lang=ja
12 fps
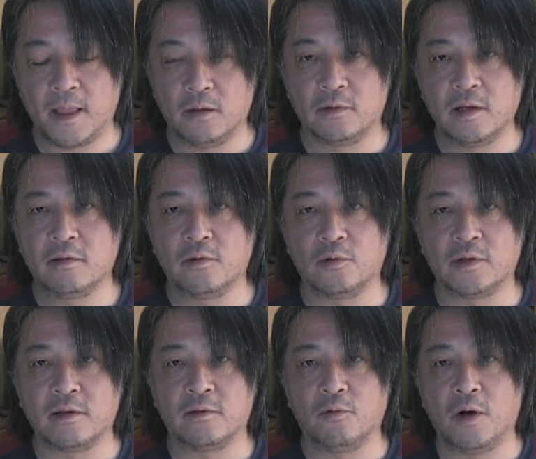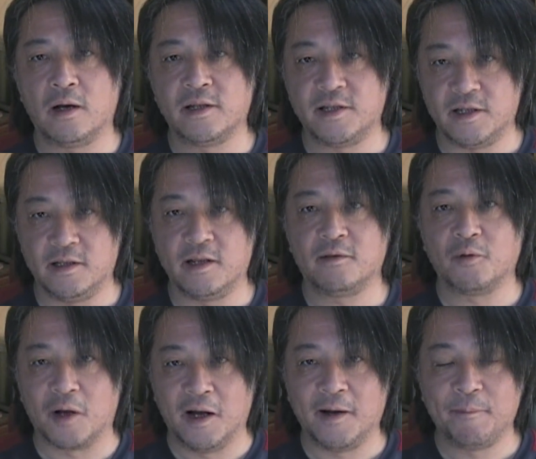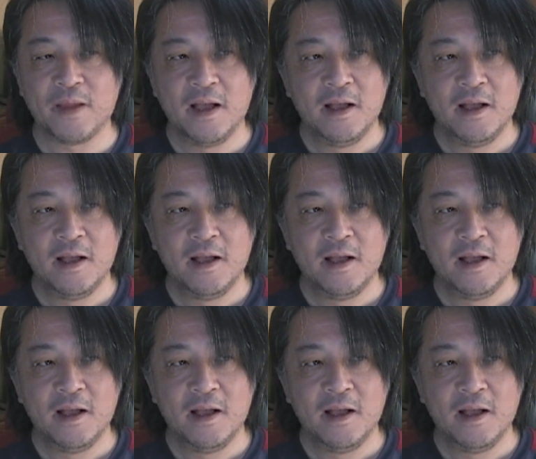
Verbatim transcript: あのテストのテスト配信ですとか、